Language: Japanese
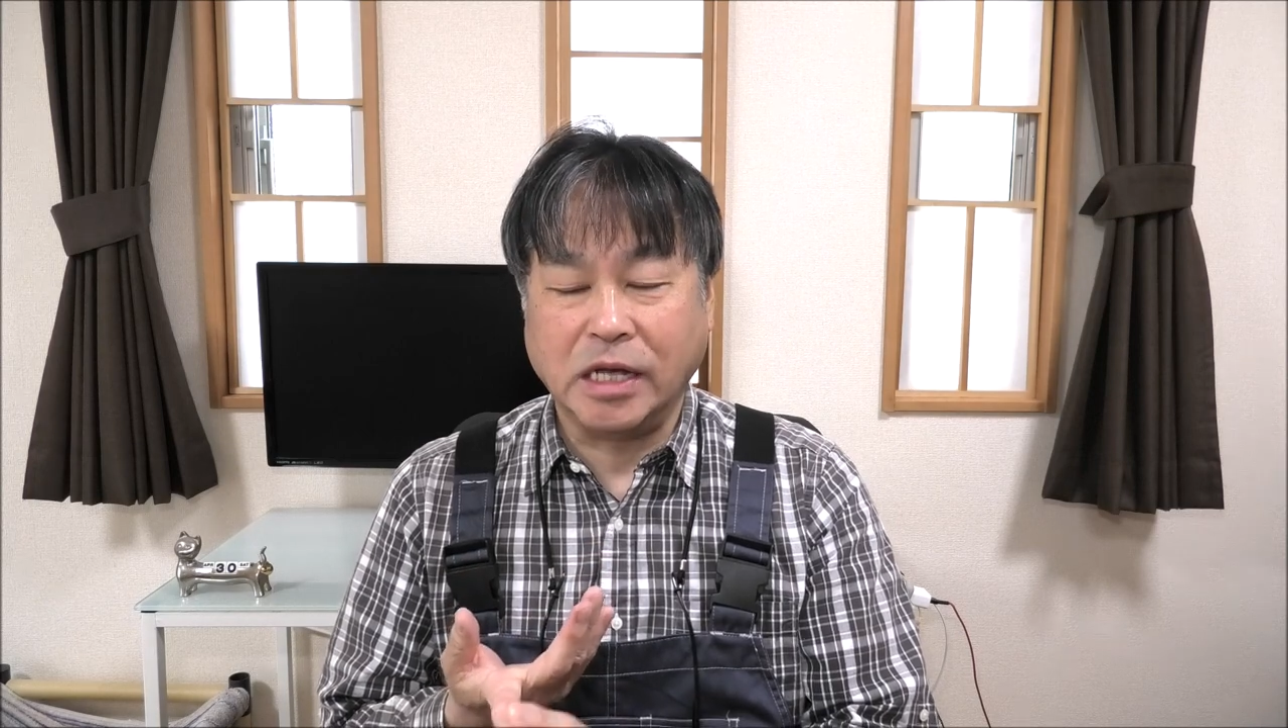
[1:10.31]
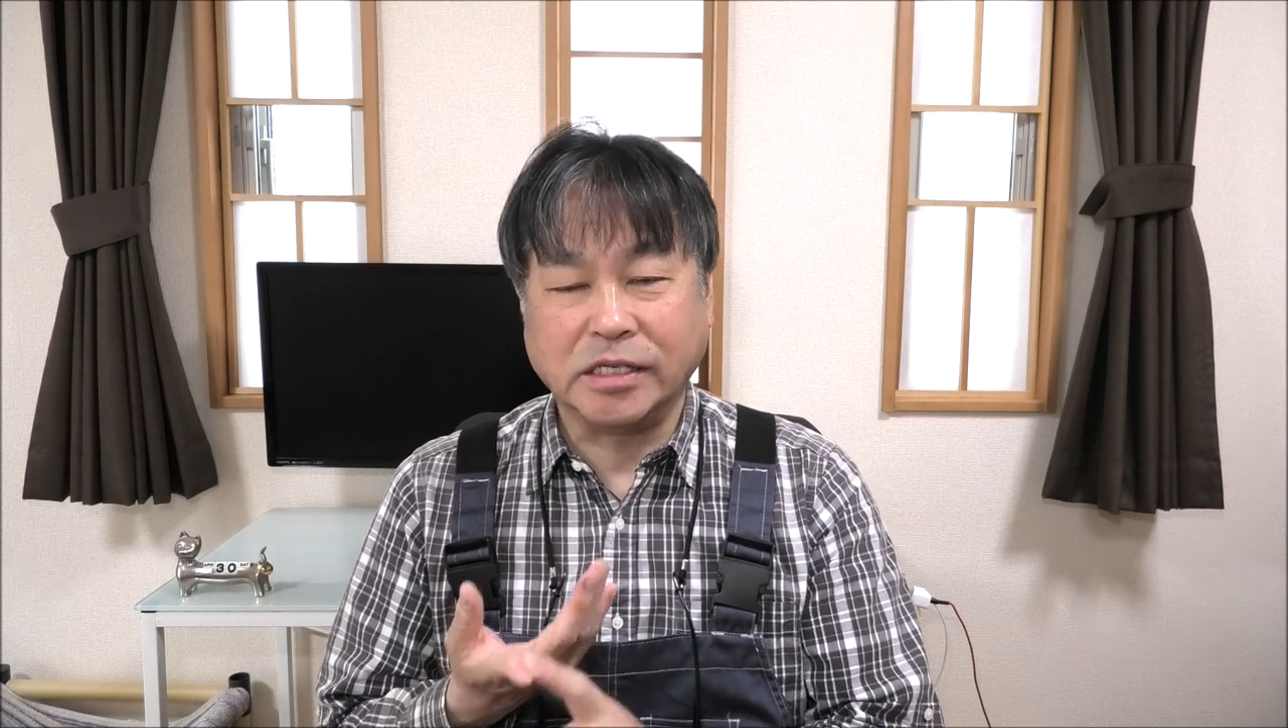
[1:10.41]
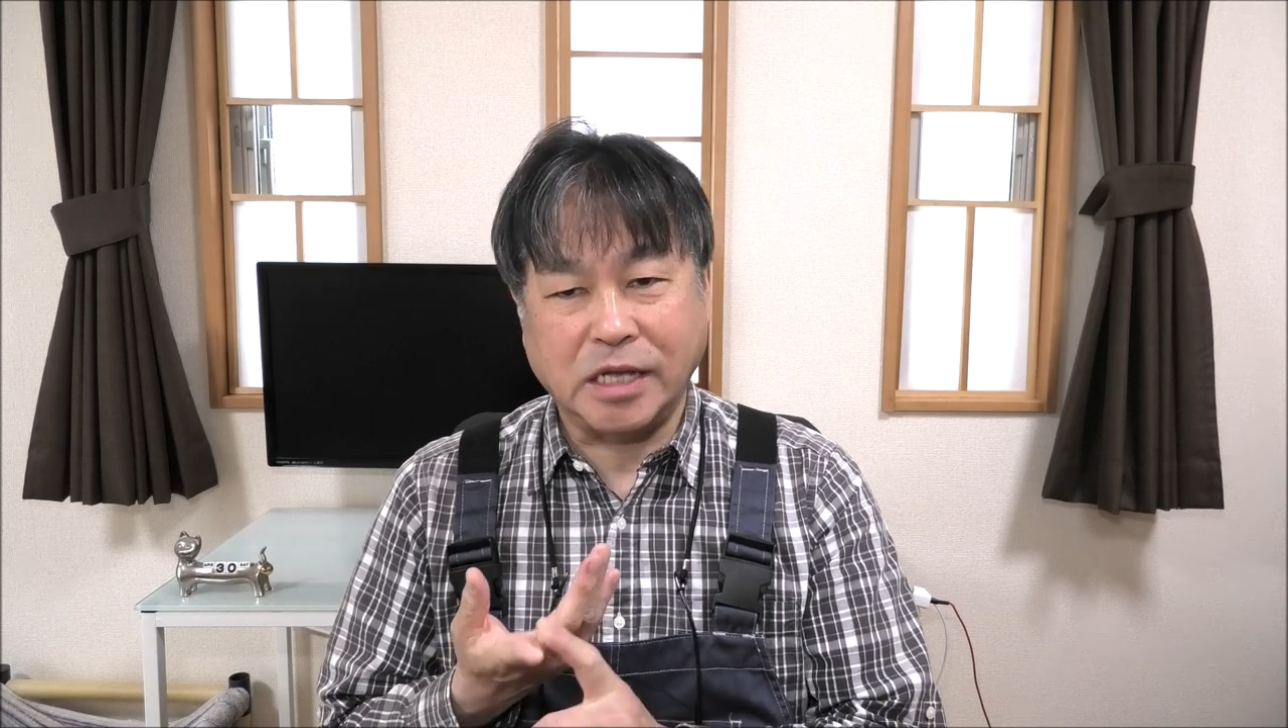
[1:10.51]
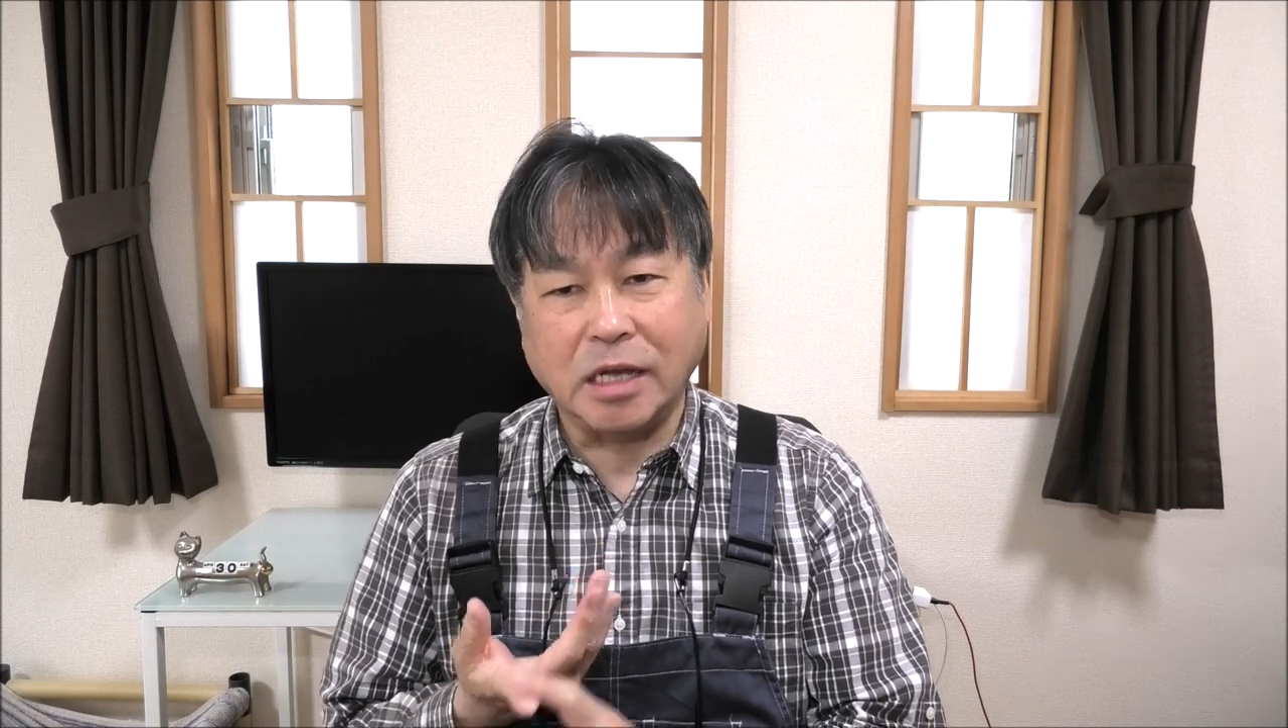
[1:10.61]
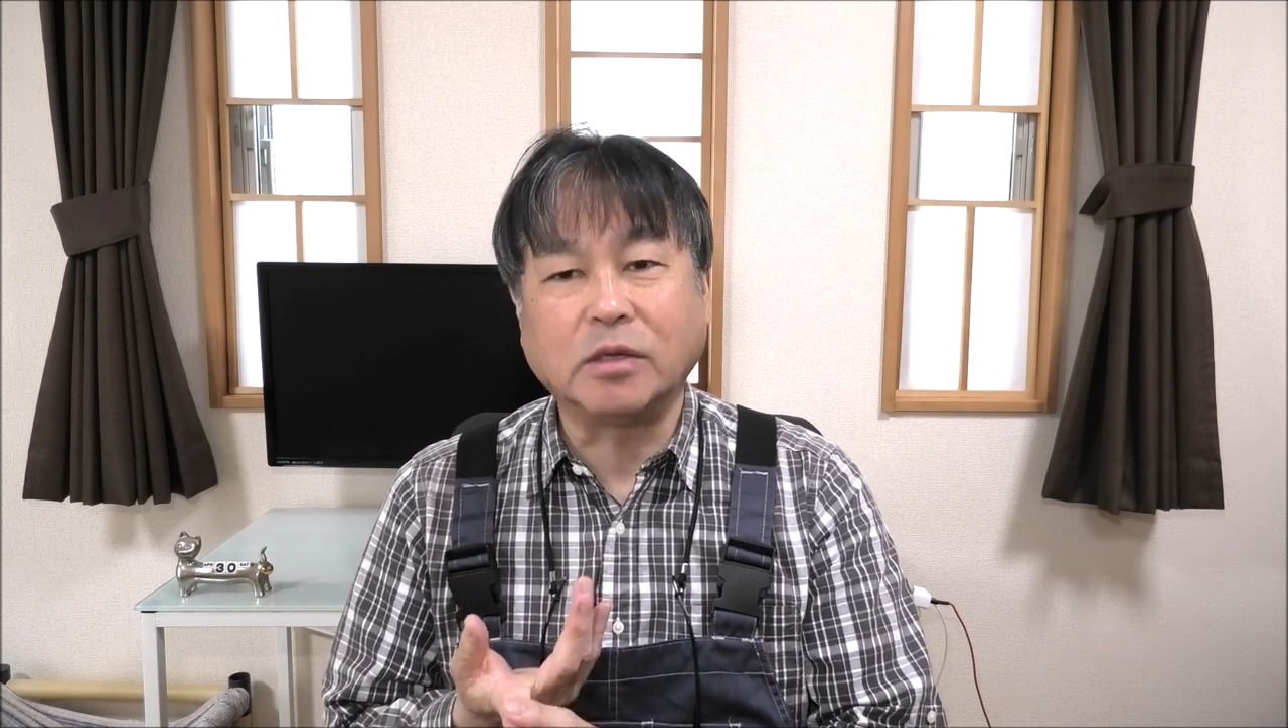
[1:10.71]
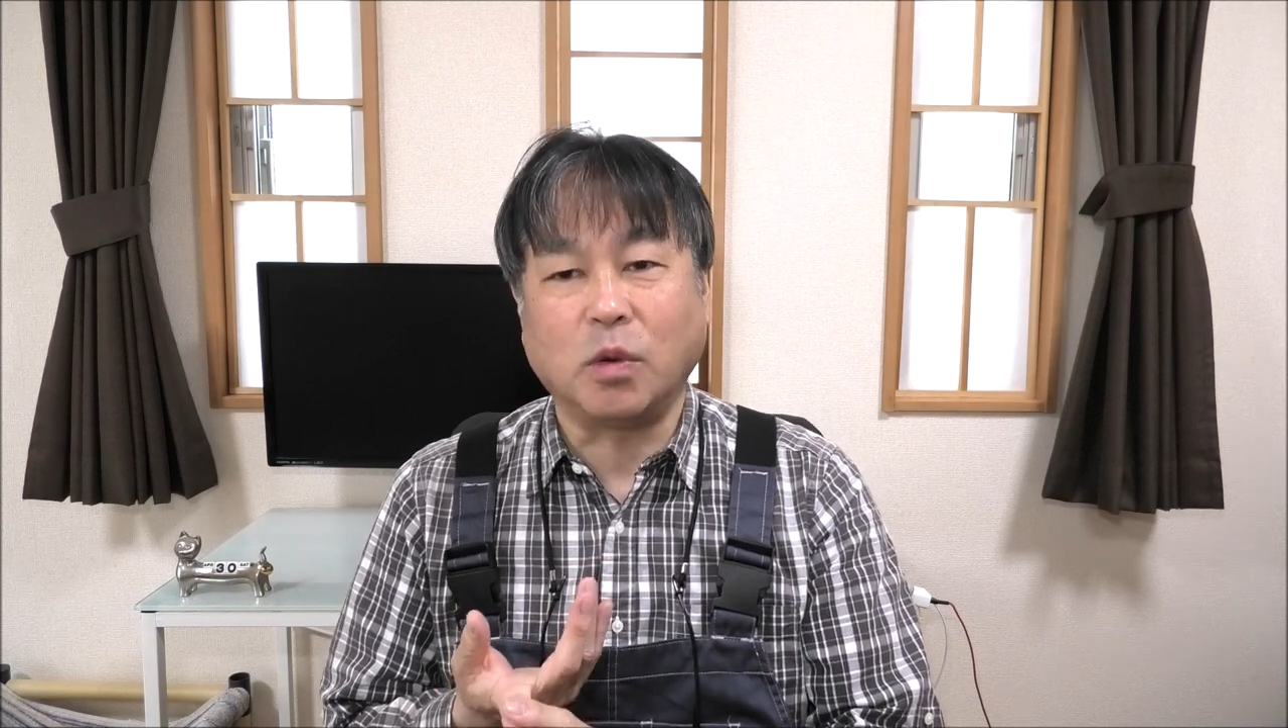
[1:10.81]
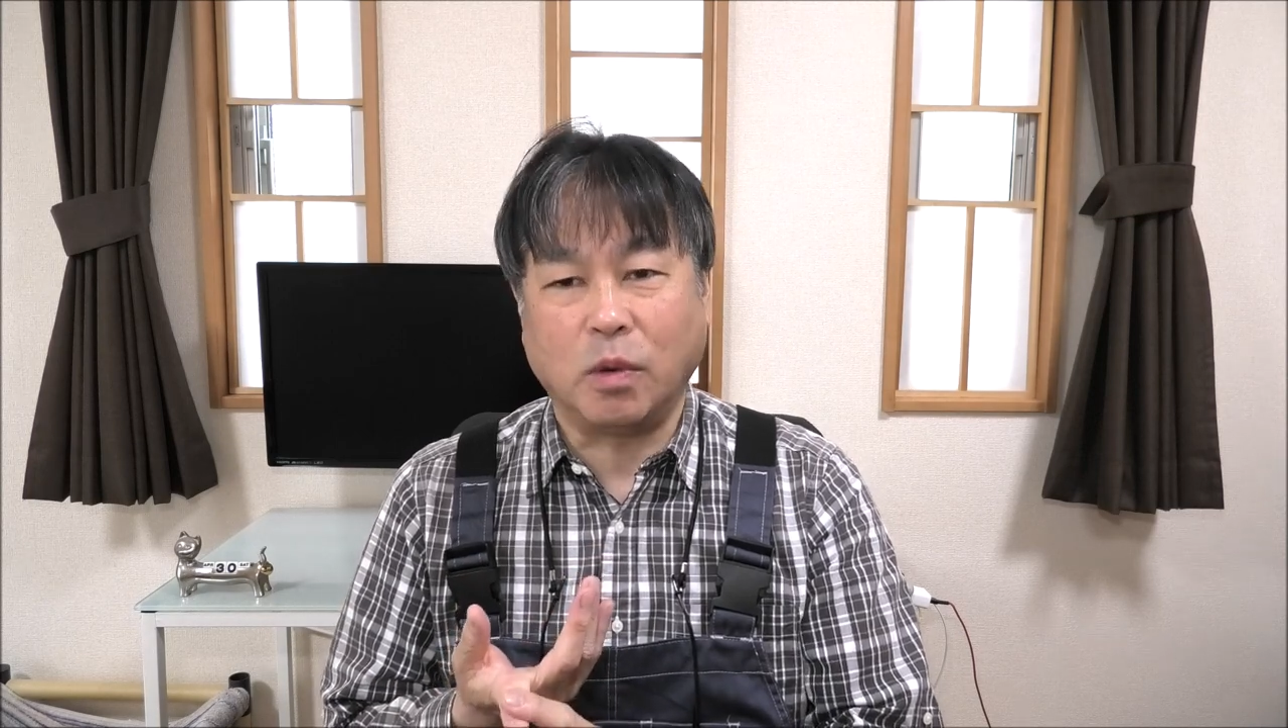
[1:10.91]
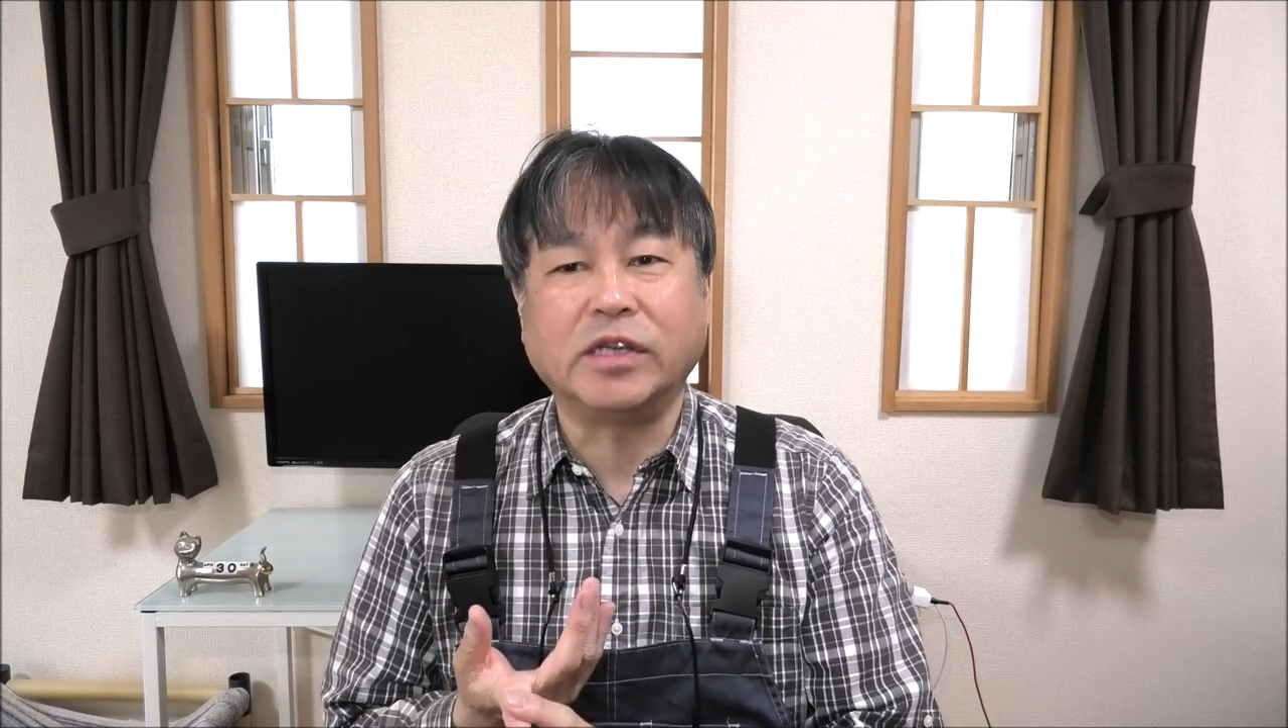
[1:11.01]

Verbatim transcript: 3トンは